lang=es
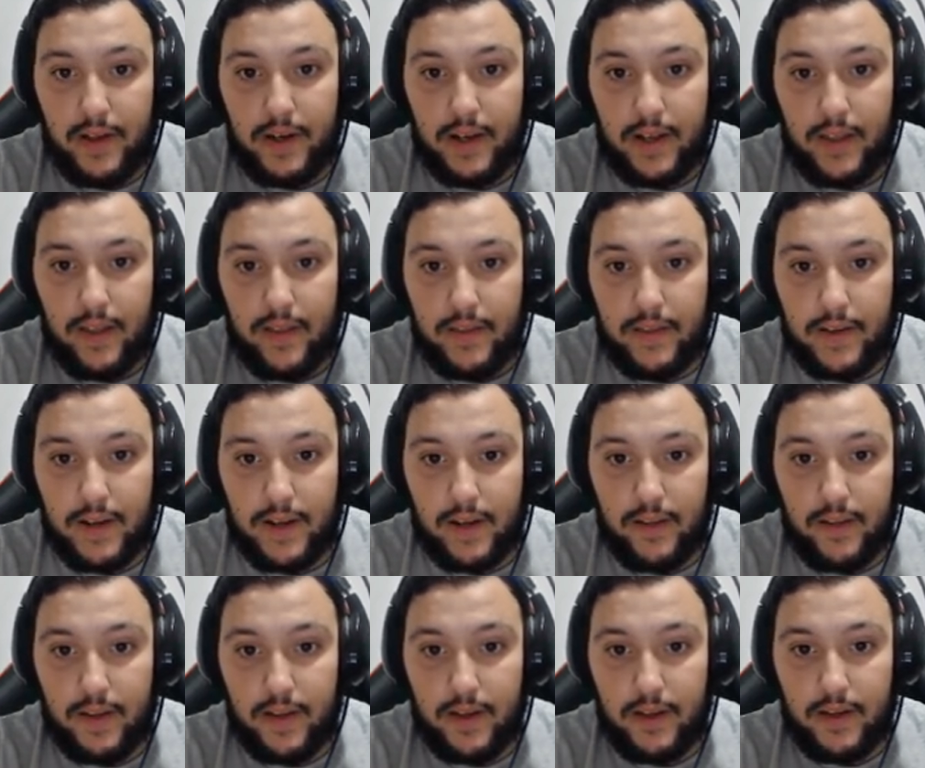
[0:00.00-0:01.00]
nada de
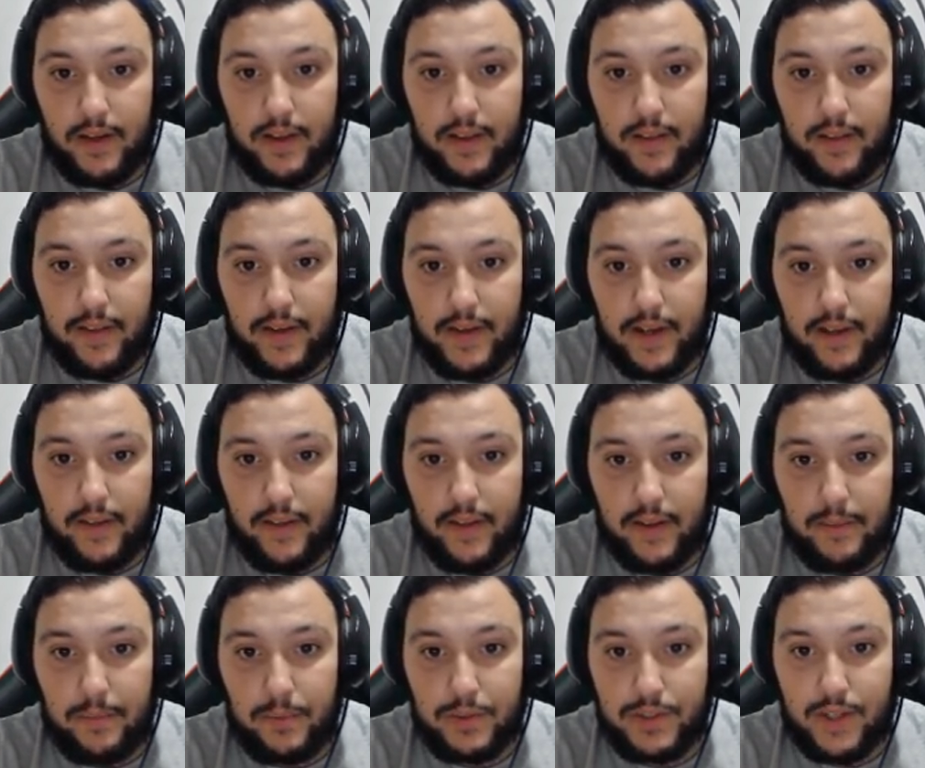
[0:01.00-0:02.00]
nada, nada de
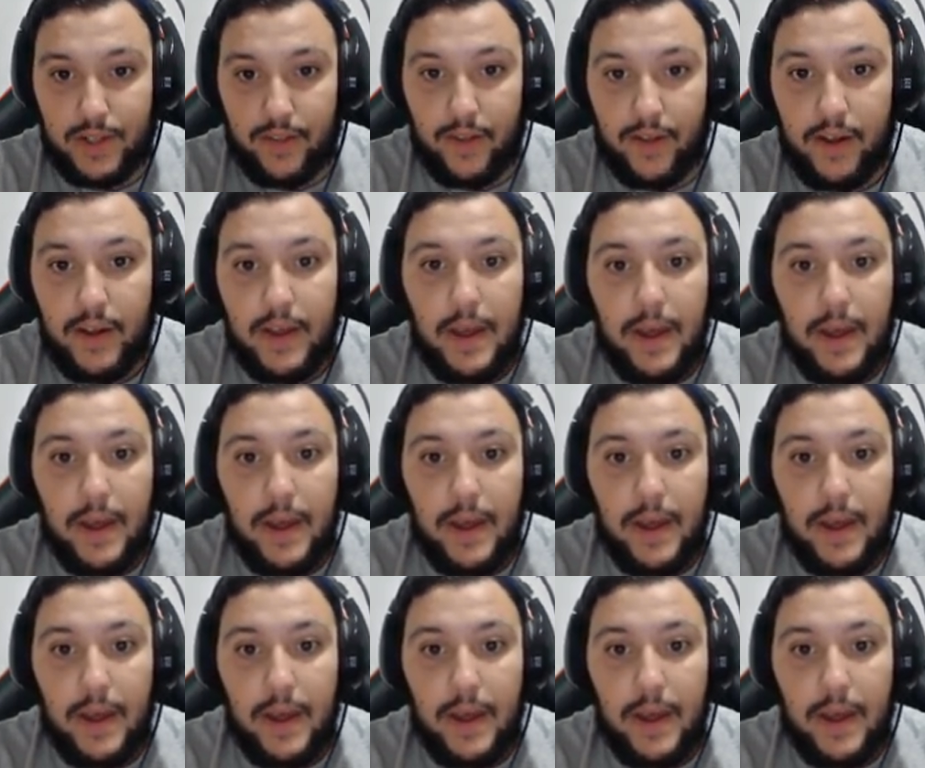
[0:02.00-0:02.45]
nada, pues nada.